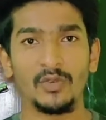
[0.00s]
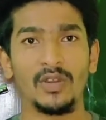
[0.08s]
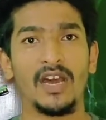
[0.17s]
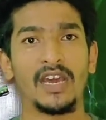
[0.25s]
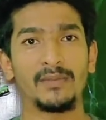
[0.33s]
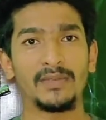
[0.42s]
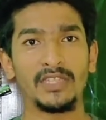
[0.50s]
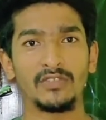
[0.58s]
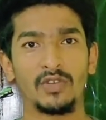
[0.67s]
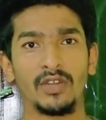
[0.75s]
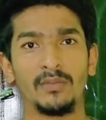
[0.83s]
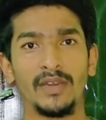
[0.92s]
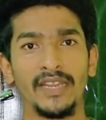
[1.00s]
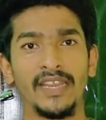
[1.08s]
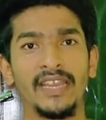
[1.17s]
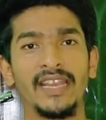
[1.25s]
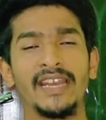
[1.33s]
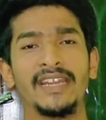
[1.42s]
ஸோ நான் ஆரம்பத்தில் சொன்ன
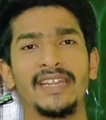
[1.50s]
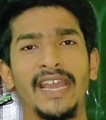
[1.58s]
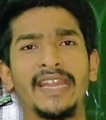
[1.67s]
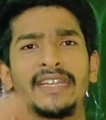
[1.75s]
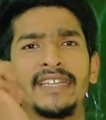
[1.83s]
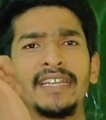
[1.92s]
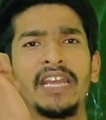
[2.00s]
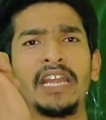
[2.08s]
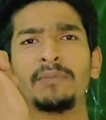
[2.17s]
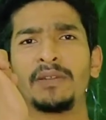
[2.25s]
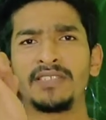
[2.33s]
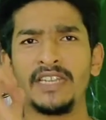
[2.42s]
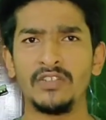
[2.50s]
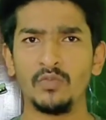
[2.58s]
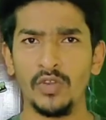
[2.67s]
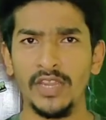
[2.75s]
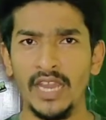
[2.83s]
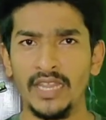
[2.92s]
மாதிரி நைன்டி நைன்
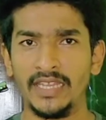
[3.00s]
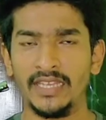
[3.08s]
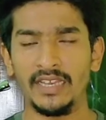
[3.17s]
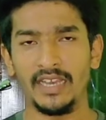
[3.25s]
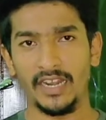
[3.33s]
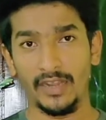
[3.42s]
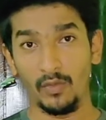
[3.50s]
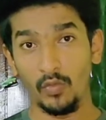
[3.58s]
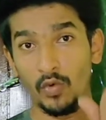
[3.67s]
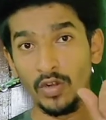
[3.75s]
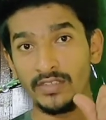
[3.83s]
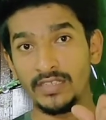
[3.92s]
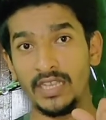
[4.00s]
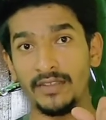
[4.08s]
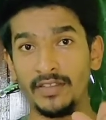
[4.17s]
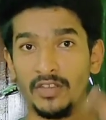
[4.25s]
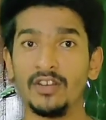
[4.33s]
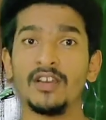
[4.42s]
பர்சன்டேஜ் முடியாது ஆனால் ஒரு
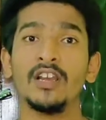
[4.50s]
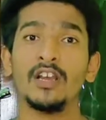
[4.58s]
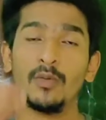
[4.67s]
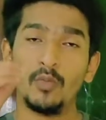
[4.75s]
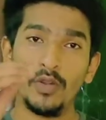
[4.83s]
சதவீதம்